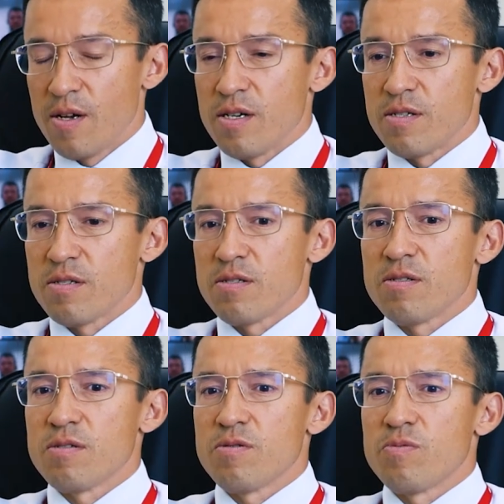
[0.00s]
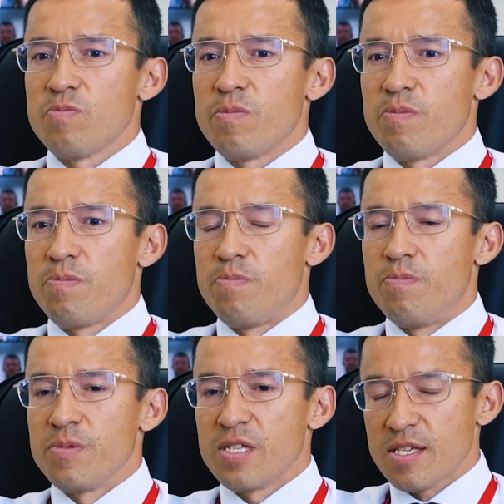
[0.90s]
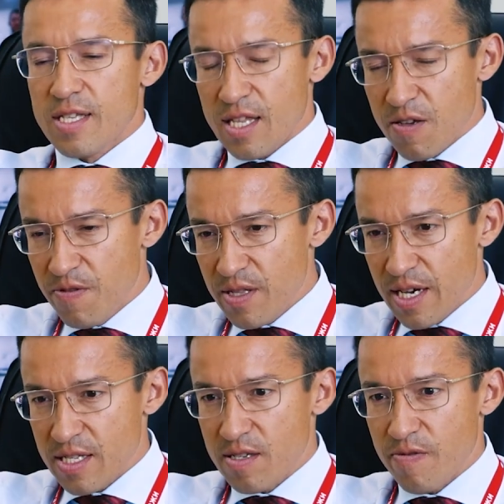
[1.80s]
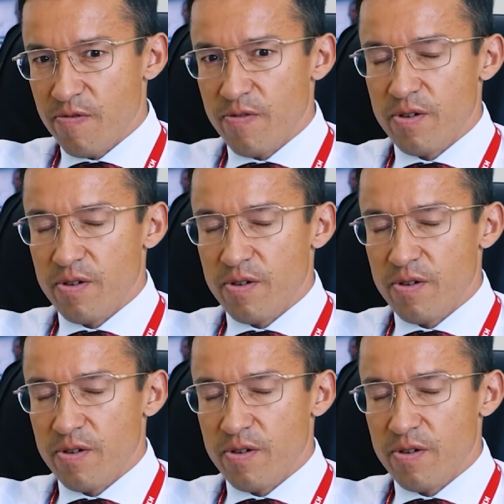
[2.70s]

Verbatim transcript: э, недостаток финансов,